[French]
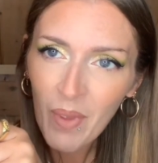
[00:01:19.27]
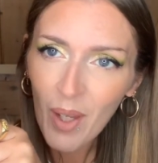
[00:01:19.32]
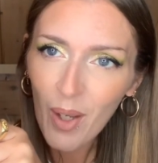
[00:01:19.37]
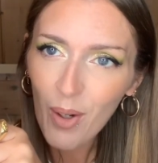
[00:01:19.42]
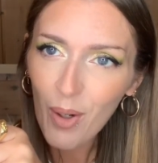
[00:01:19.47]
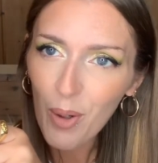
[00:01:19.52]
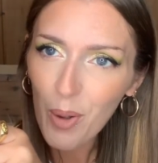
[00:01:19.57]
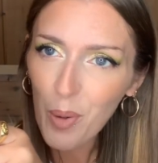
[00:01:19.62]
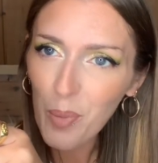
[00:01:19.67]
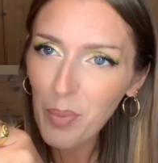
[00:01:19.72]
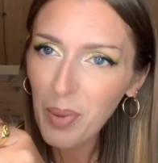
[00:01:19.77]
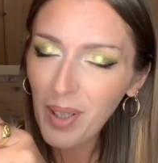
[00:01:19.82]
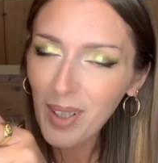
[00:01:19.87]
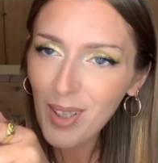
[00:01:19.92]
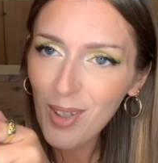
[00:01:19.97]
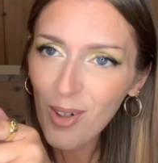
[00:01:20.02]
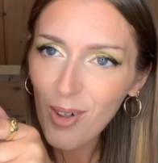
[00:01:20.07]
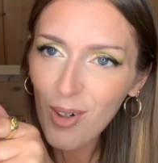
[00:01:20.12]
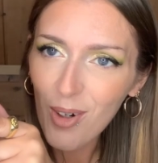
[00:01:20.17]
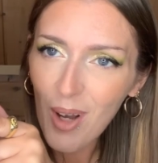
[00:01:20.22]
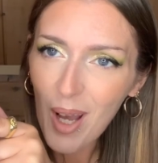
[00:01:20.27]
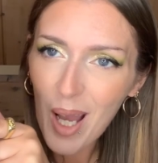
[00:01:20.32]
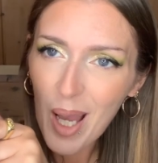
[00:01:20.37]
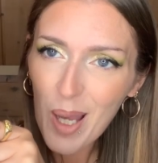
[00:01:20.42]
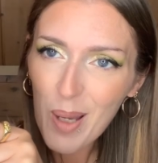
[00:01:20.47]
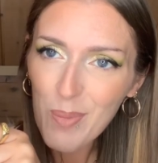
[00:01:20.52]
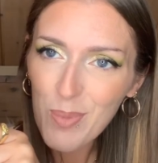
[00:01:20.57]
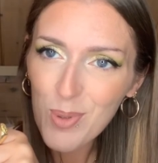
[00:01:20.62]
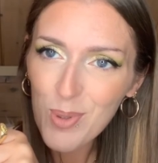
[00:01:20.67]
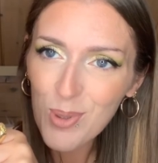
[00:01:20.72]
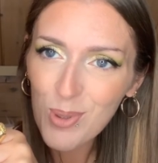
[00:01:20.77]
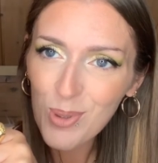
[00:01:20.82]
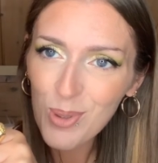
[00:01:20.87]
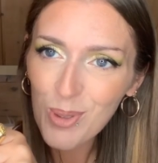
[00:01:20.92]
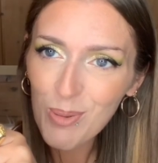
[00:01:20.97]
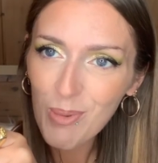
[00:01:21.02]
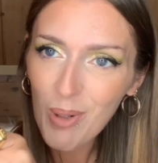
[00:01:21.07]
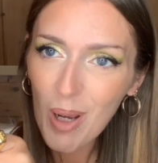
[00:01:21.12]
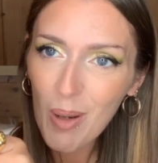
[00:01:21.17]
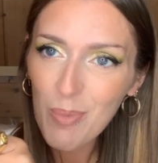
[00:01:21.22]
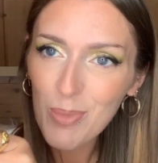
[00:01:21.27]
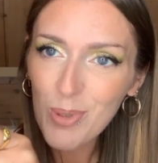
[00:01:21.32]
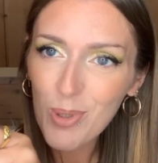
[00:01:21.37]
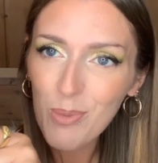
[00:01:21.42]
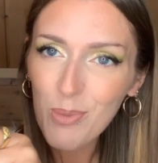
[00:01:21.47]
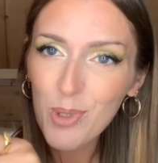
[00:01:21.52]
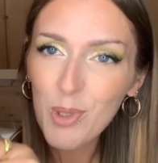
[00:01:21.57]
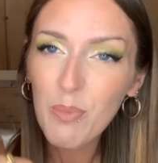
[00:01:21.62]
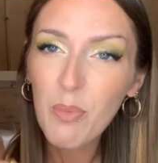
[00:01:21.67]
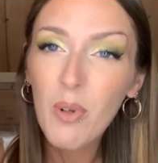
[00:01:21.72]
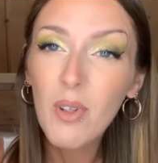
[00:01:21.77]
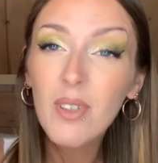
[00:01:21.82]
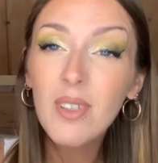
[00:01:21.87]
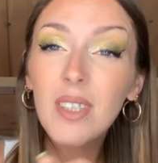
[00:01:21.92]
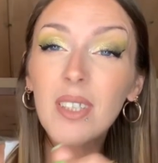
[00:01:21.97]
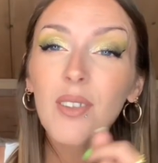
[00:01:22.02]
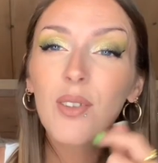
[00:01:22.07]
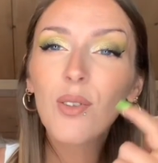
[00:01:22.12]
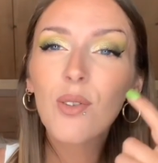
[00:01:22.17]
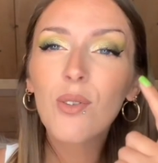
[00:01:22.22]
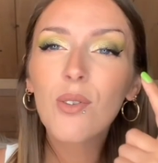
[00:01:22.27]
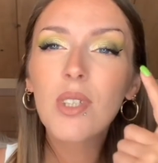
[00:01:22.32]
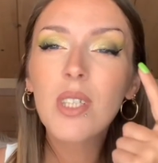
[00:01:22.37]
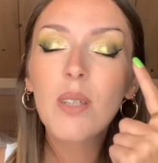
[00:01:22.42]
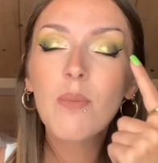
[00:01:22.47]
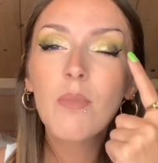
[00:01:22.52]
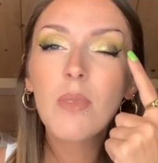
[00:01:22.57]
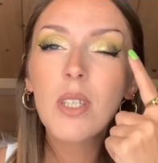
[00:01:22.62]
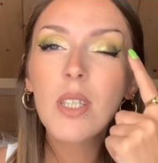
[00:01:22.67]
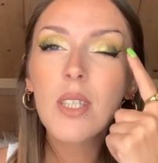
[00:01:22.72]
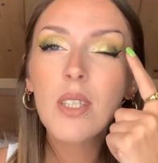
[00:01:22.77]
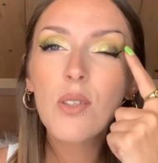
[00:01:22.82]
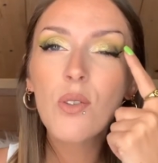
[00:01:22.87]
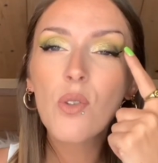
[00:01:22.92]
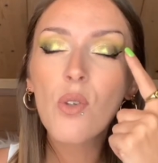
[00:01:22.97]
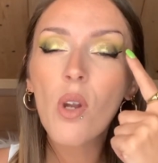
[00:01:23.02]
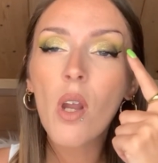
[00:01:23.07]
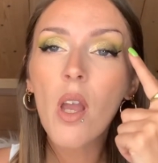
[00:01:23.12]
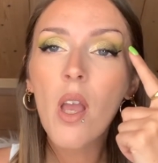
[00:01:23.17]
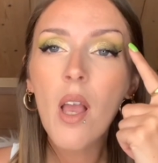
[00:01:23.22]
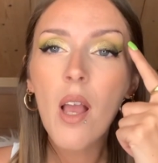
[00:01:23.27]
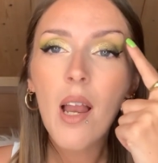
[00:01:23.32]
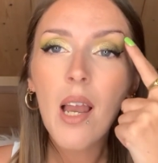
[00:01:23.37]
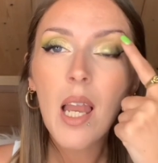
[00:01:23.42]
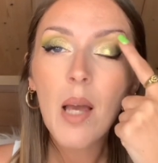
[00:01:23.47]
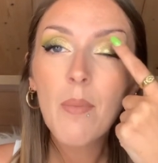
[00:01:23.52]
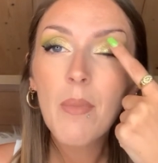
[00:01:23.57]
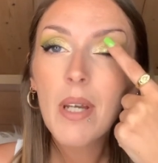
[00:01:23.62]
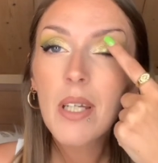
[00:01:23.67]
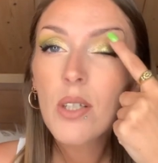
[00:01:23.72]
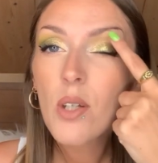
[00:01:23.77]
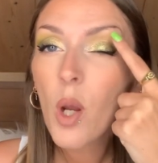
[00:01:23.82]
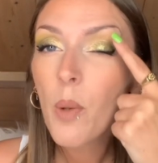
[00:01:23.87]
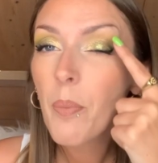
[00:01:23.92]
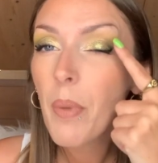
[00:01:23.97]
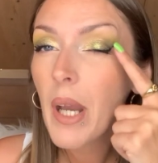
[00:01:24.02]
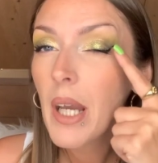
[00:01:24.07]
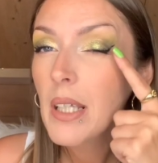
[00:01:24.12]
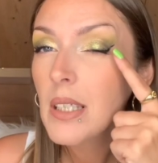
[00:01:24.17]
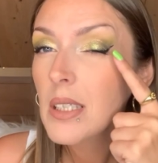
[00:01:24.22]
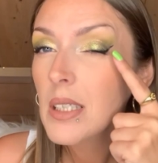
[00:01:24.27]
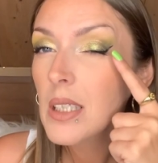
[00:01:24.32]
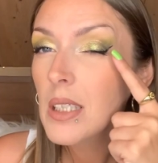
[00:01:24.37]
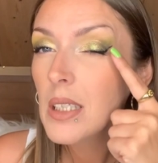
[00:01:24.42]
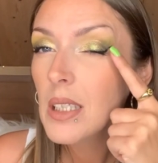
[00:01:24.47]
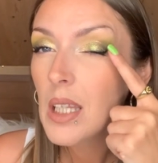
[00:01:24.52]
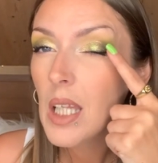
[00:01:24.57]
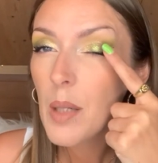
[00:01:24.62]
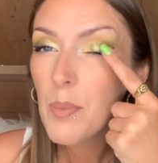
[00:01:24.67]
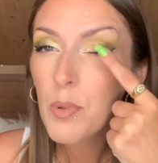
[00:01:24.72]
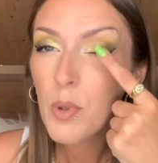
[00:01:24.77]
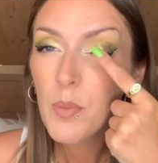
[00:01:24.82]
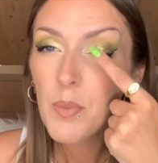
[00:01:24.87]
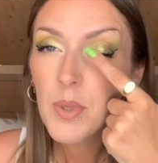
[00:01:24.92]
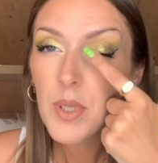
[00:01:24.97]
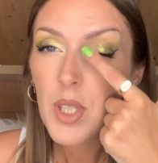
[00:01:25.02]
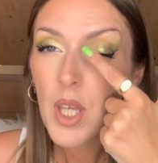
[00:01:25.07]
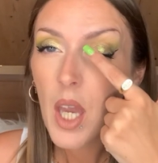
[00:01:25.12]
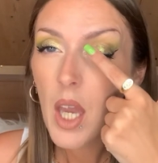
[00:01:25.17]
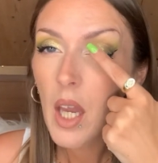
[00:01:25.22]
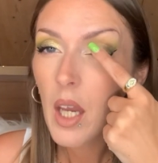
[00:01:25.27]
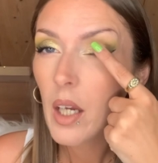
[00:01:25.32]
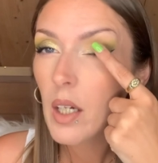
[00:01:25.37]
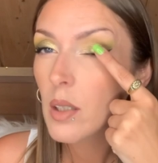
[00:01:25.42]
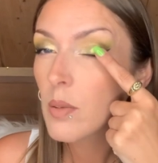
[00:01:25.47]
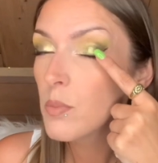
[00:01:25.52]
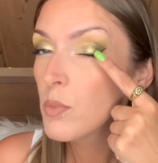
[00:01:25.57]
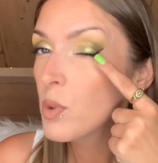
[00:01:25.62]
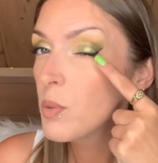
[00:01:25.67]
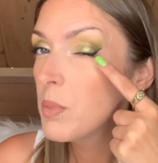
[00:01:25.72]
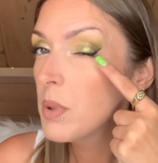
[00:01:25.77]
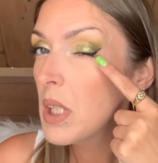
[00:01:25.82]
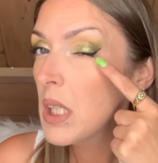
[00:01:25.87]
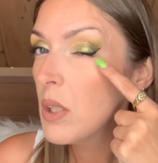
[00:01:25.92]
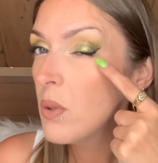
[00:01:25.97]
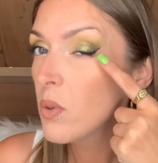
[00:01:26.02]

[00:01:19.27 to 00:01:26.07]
euh, brillant, absolument, absolument splendide et que j'ai mis sur la majeure partie de la paupière mobile.